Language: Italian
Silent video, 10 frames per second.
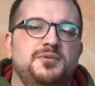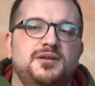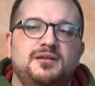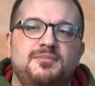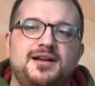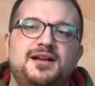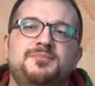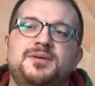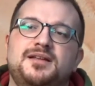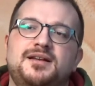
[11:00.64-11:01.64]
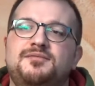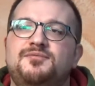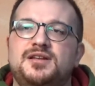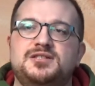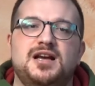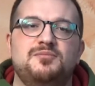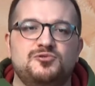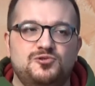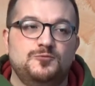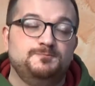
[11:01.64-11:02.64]
come potete ben capire,
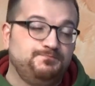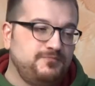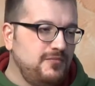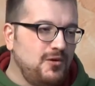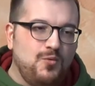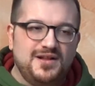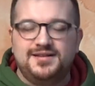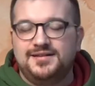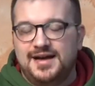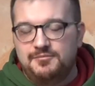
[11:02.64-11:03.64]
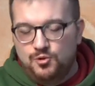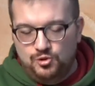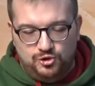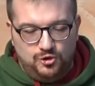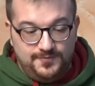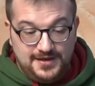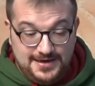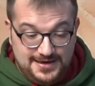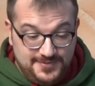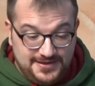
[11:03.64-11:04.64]
viaggiamo su quantità molto
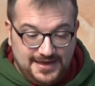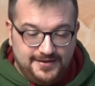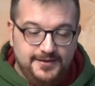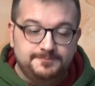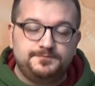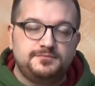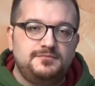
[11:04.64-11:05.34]
limitate.